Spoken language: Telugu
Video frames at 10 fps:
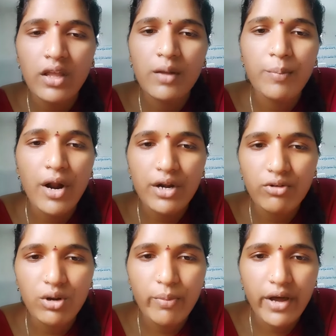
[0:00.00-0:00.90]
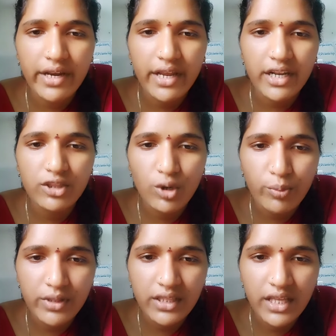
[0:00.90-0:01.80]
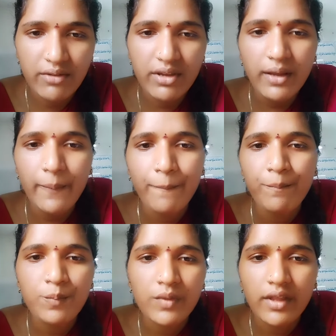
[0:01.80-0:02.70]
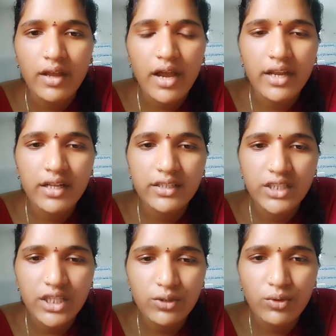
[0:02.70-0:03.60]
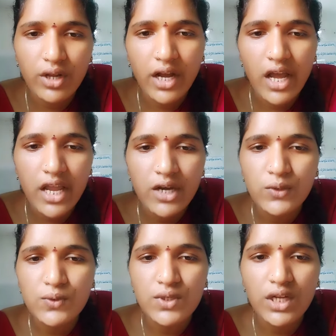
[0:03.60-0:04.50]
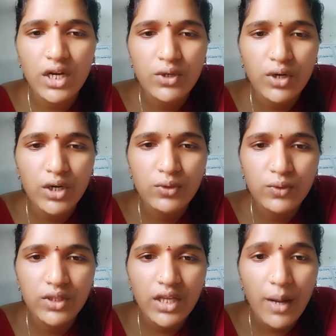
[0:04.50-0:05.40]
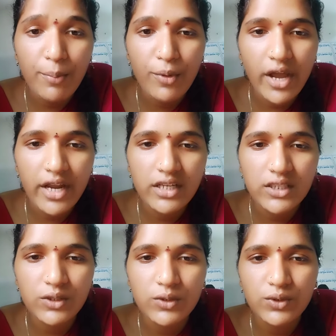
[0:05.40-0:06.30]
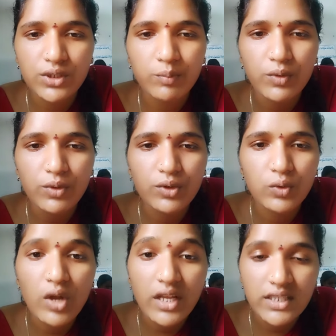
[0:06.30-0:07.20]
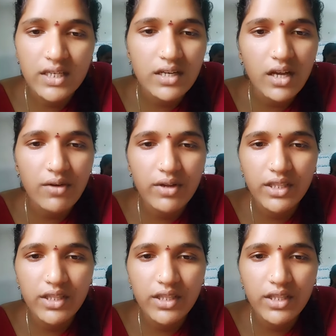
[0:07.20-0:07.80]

పాండవుల భార్య అయిన ద్రౌపది దేవి ఆయన చేతికున్న గాయాన్ని చూసి కట్టుకడుతుంది అప్పుడు ఆయన సంతోషంతో నువ్వు నా చెల్లెలుగా